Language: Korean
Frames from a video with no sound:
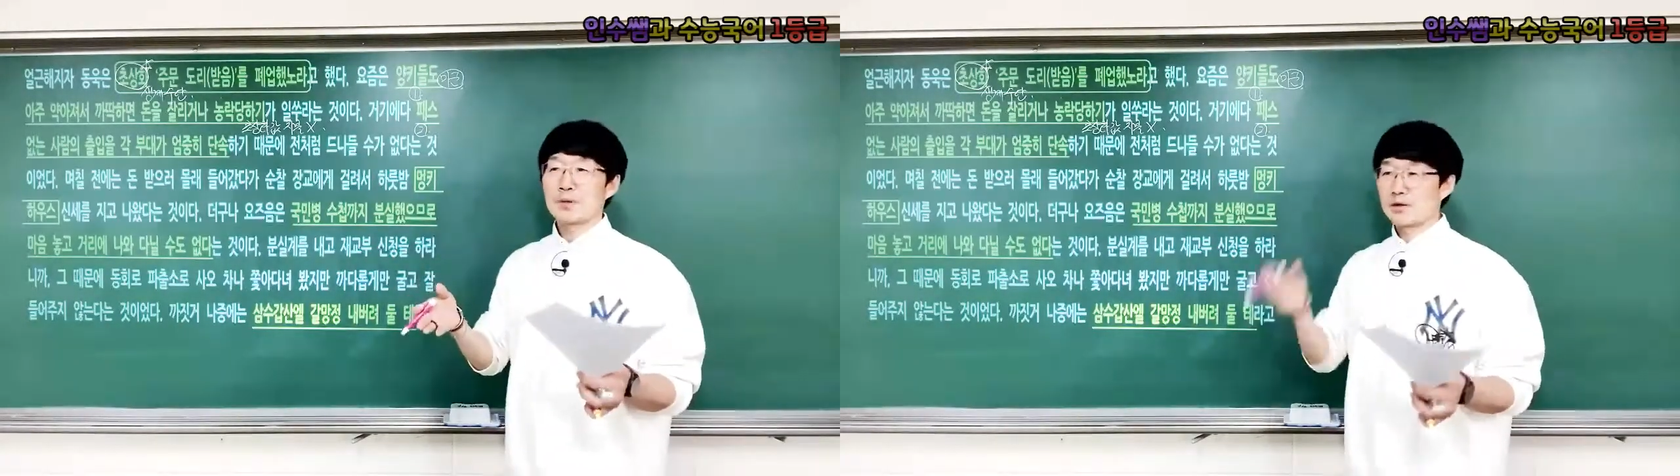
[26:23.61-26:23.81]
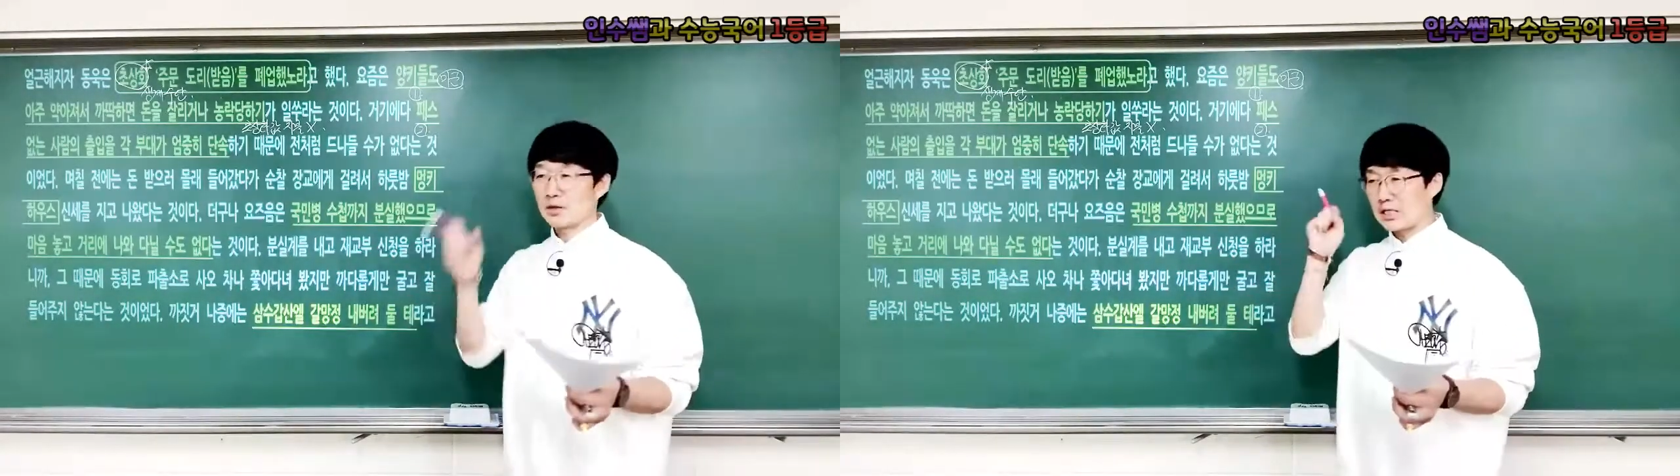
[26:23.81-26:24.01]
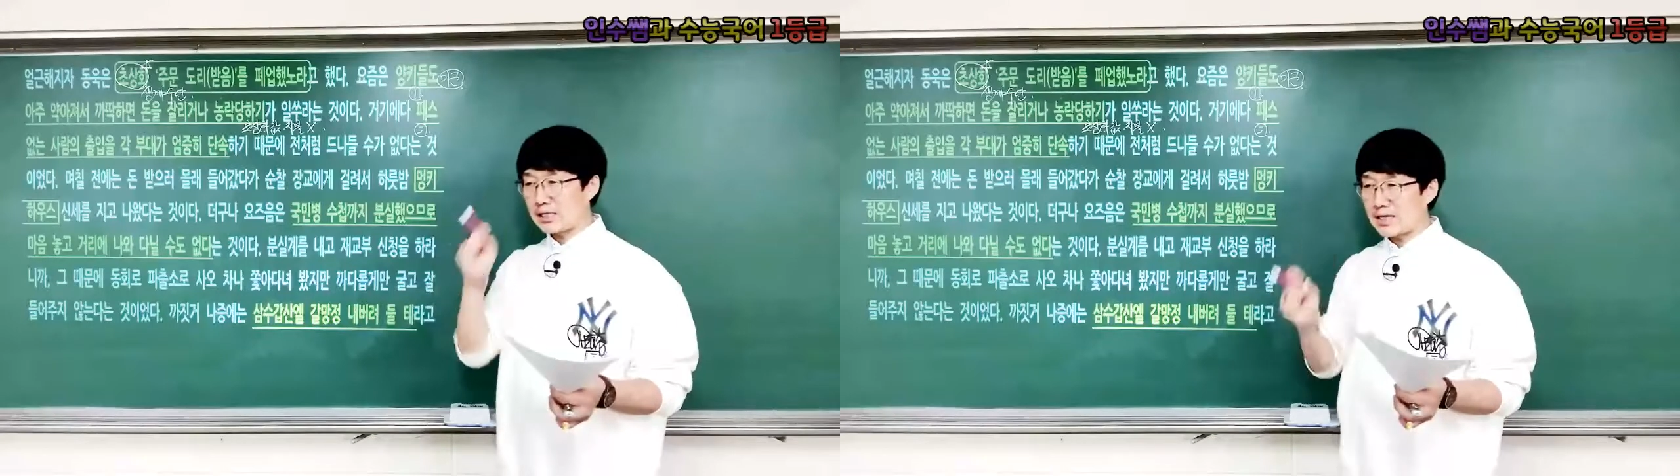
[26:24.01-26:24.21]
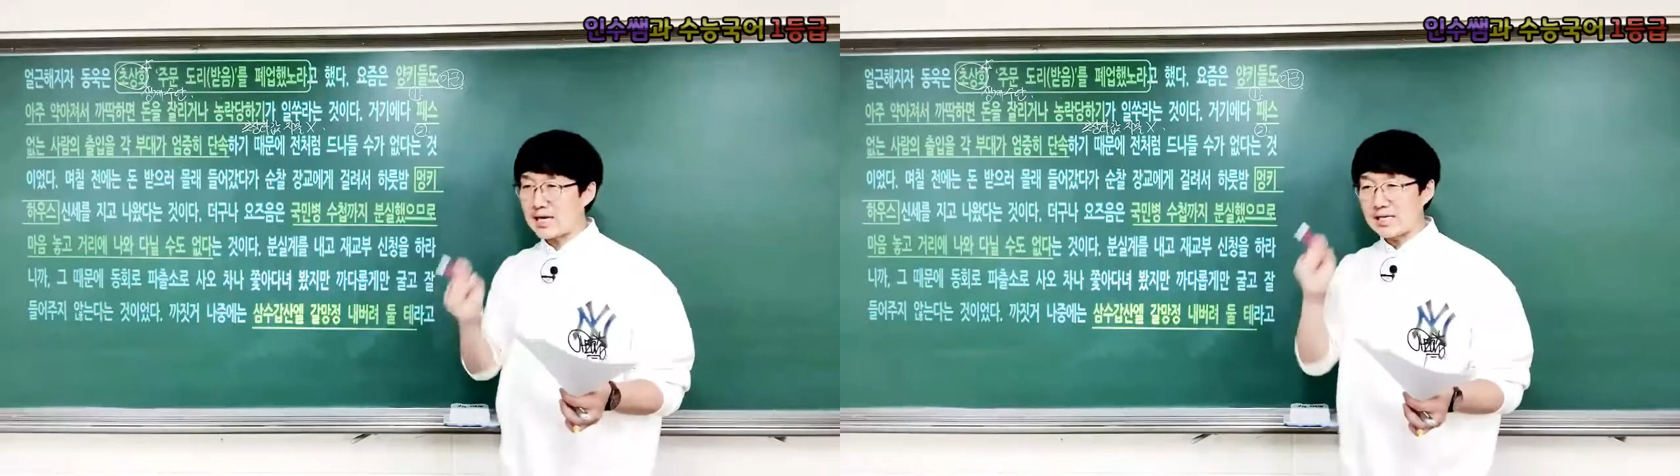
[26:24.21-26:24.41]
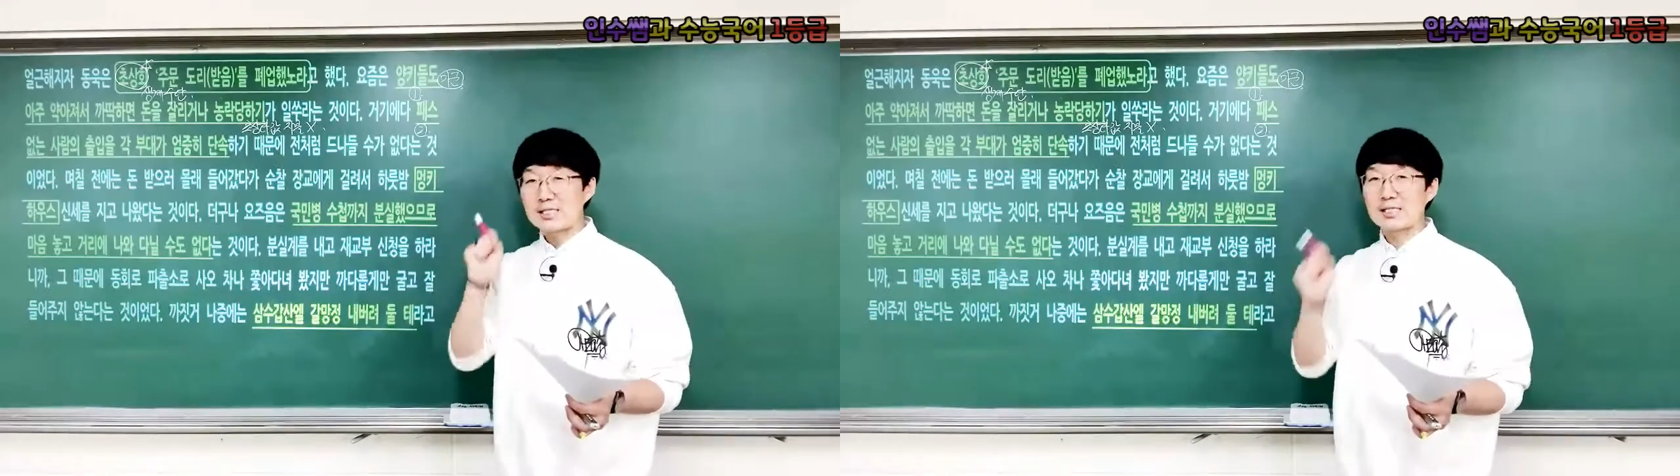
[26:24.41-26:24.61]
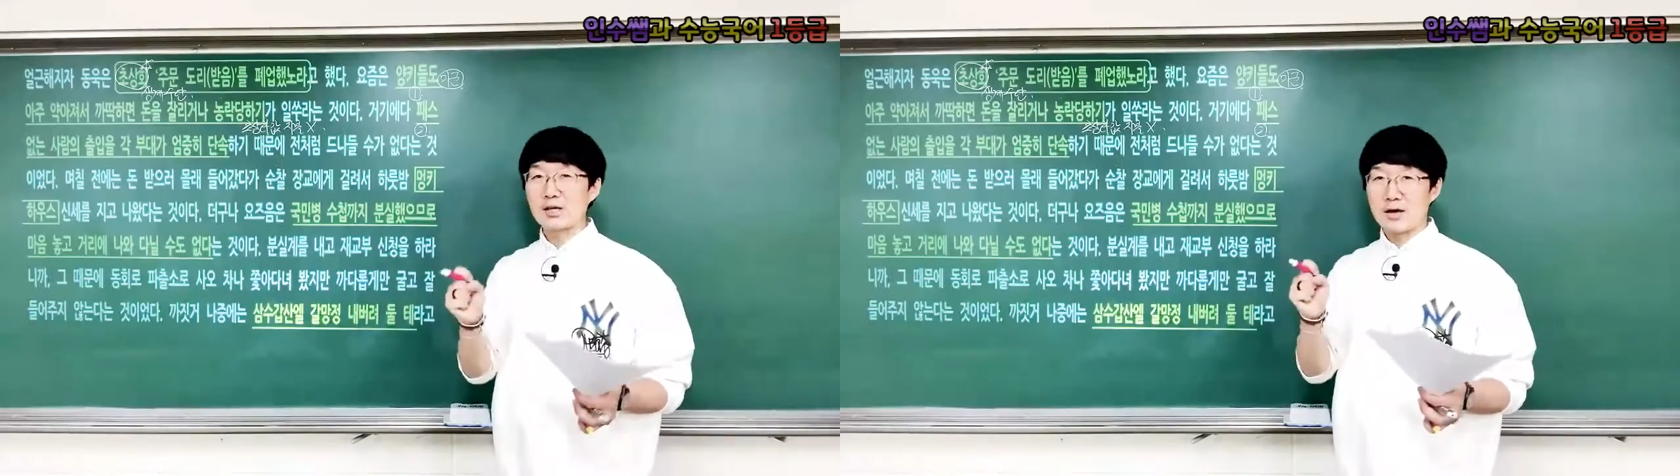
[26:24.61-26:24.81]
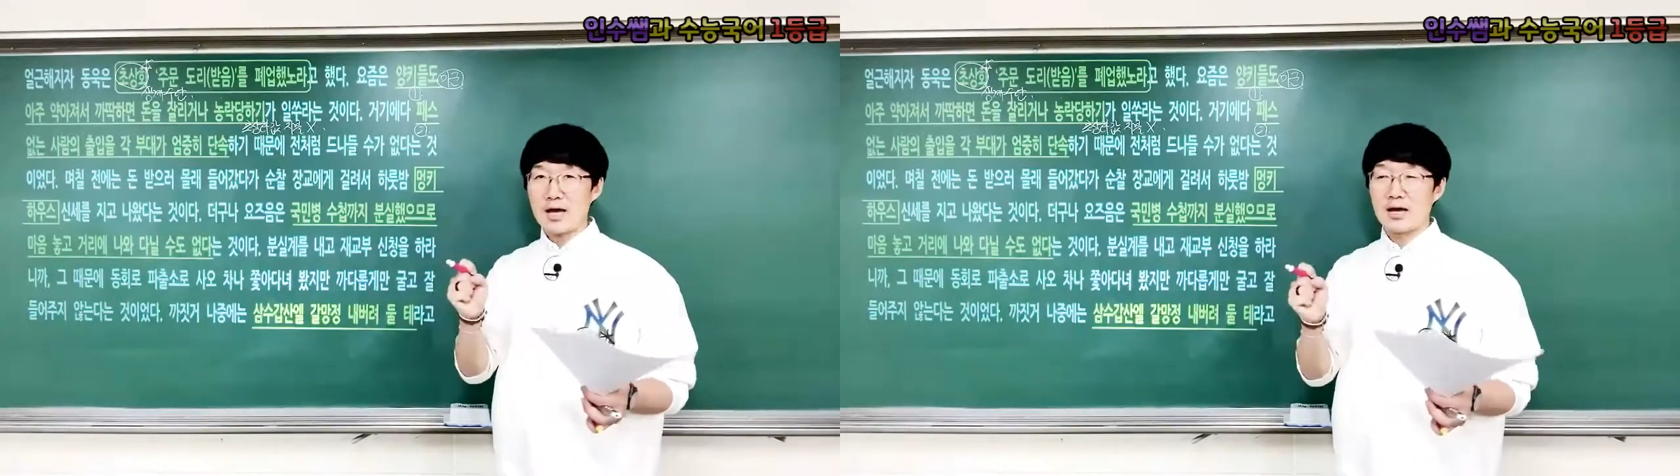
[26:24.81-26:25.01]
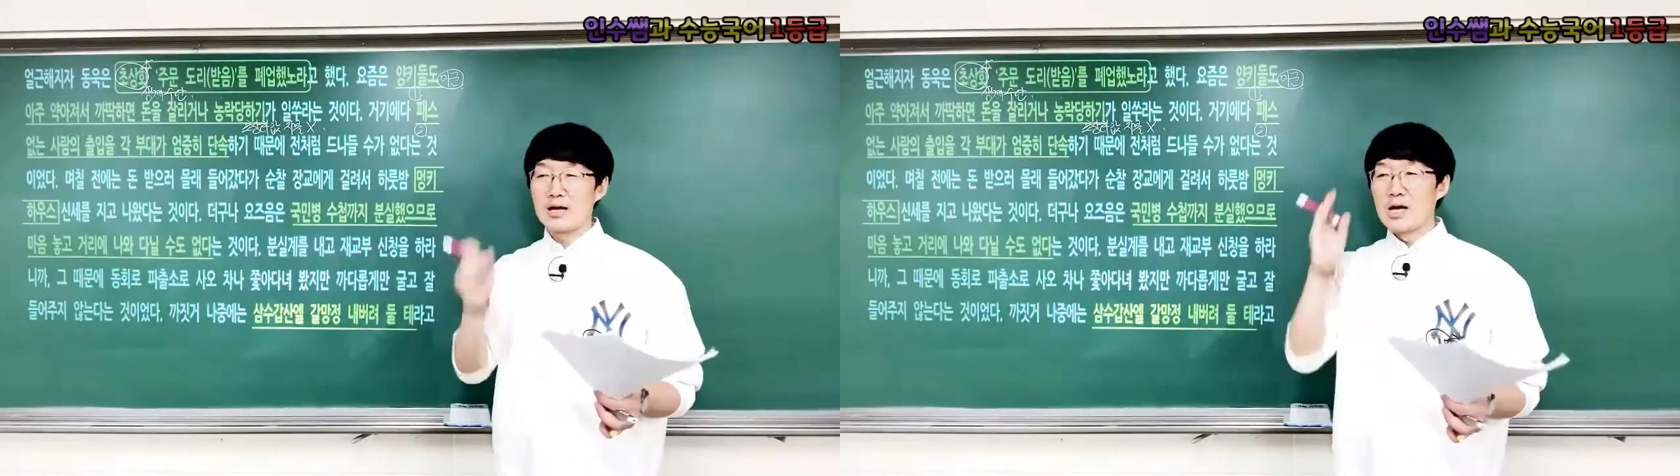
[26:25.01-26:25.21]
그래서 이게
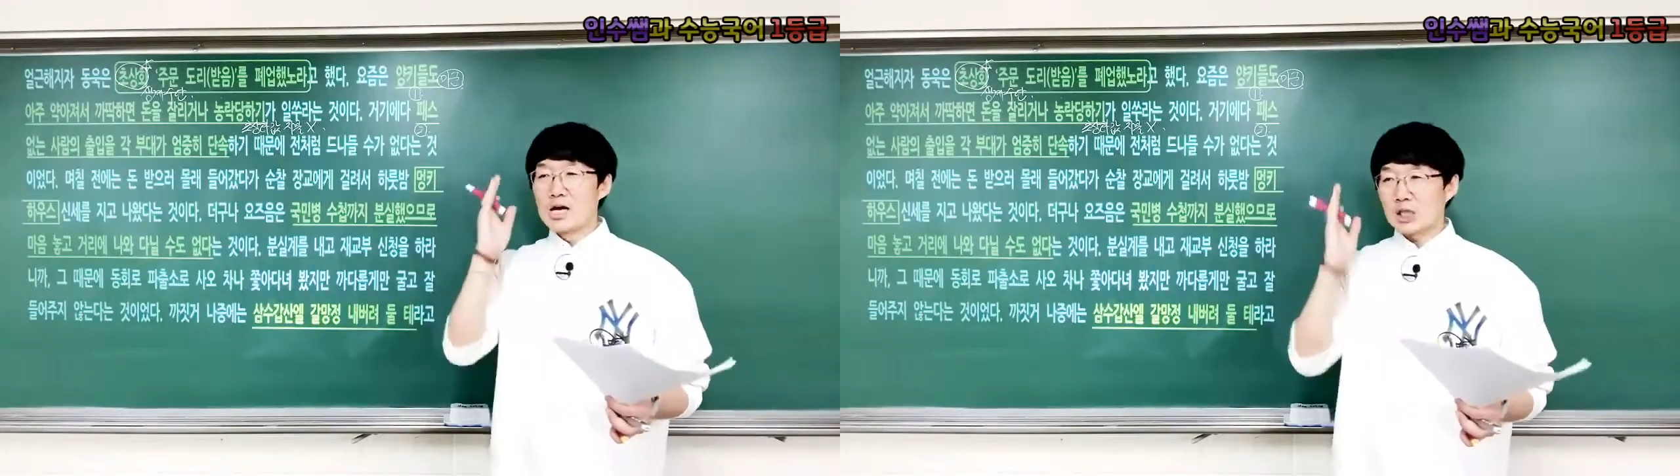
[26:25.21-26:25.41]
있어야